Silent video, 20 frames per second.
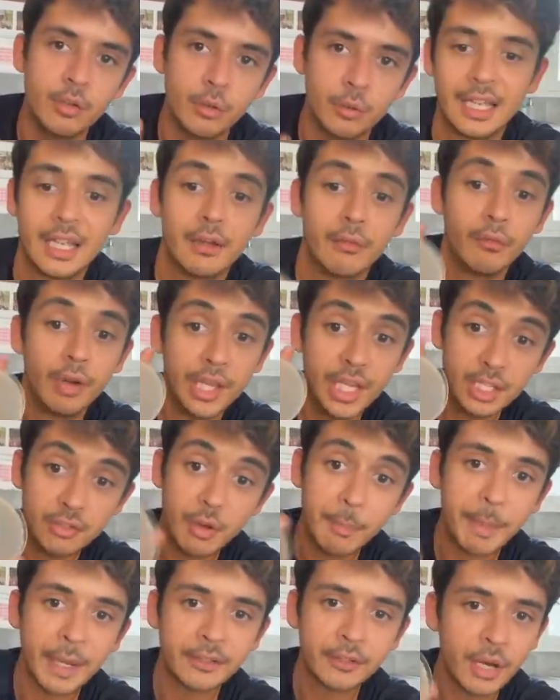Vous voyez, je fais
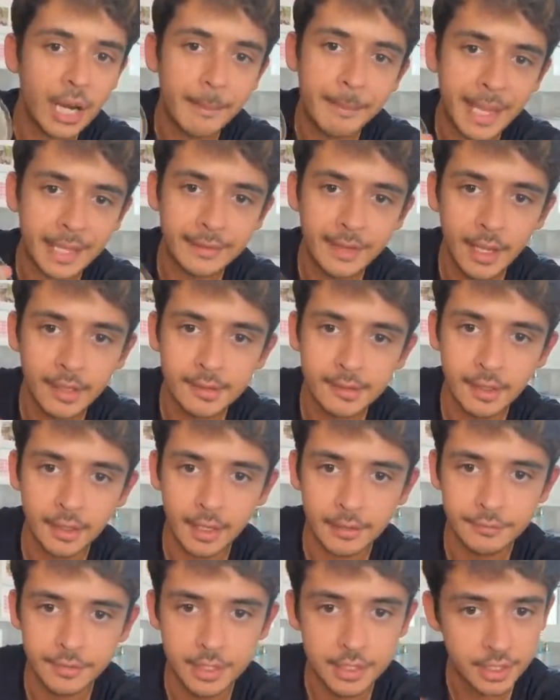pas que de la merdasse dans la
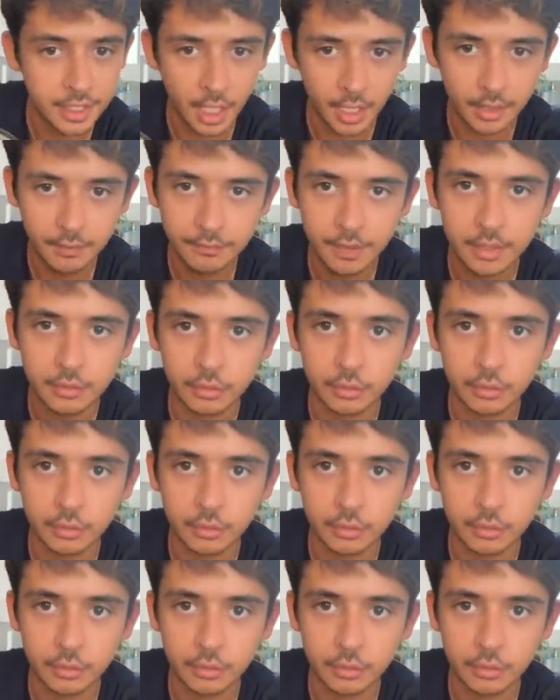vie, j'arrive les trucs.